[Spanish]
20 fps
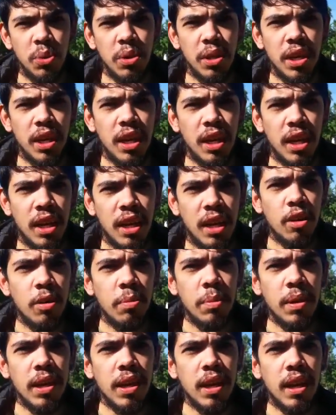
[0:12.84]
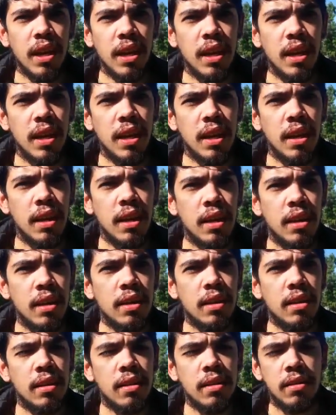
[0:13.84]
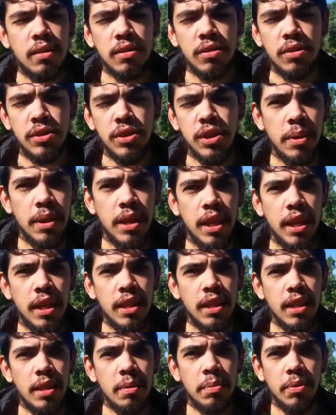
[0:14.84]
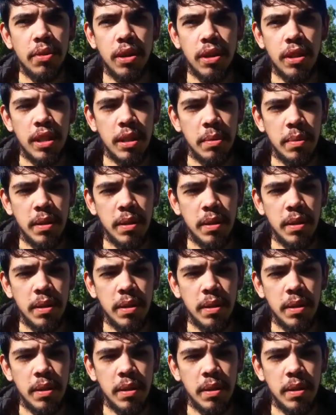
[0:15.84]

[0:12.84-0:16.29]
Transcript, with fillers: y venimos a ver si podemos tener alguna ayuda económica acá al